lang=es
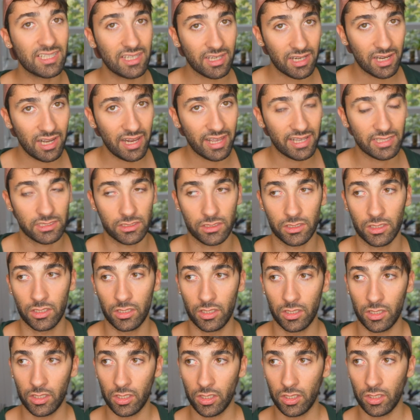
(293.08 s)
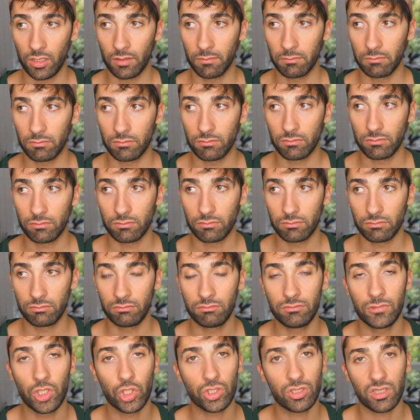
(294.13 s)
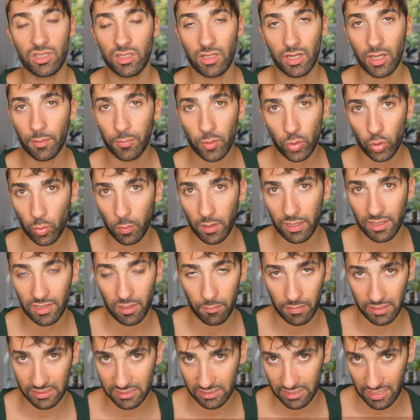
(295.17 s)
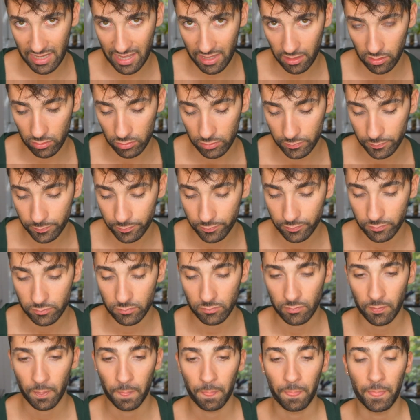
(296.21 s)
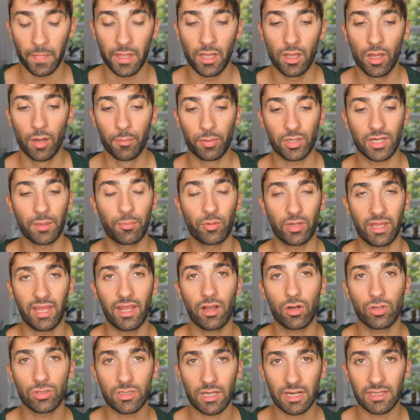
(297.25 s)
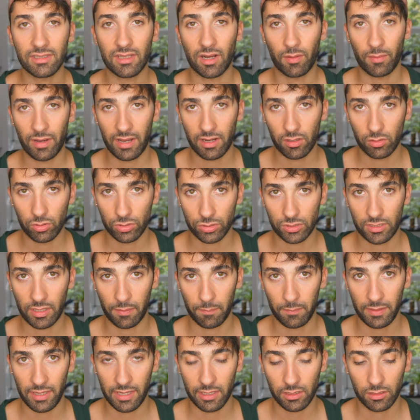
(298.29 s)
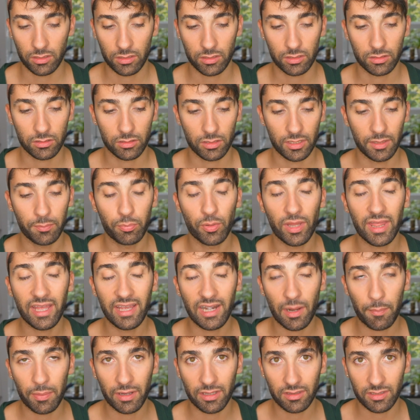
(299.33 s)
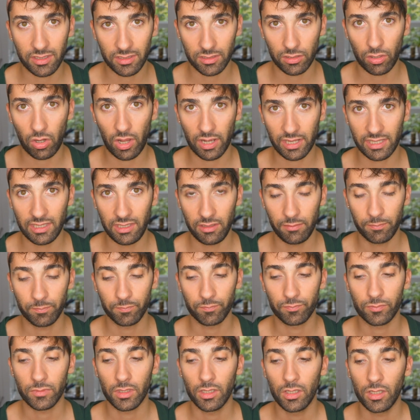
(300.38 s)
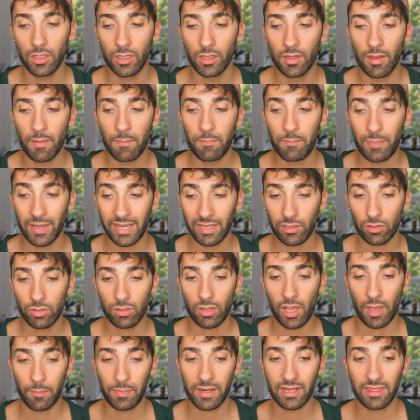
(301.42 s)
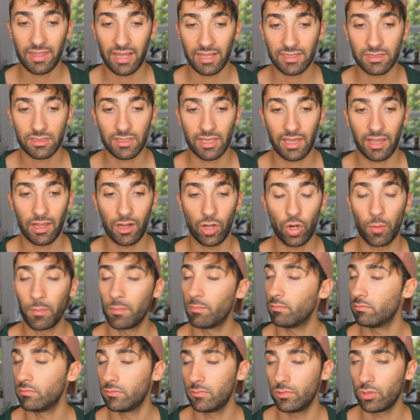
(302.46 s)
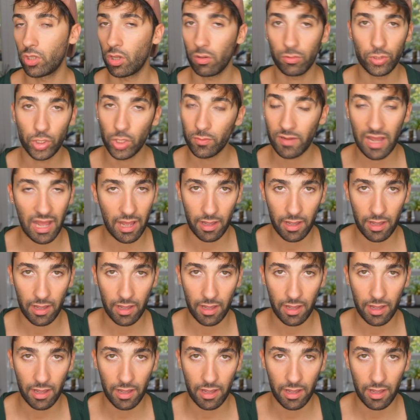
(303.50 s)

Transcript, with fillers: inglés, no te tienes que preocupar demasiado, porque puedes encontrar trabajos también y puedes ir aprendiéndolo aquí. Pero es verdad que no, vas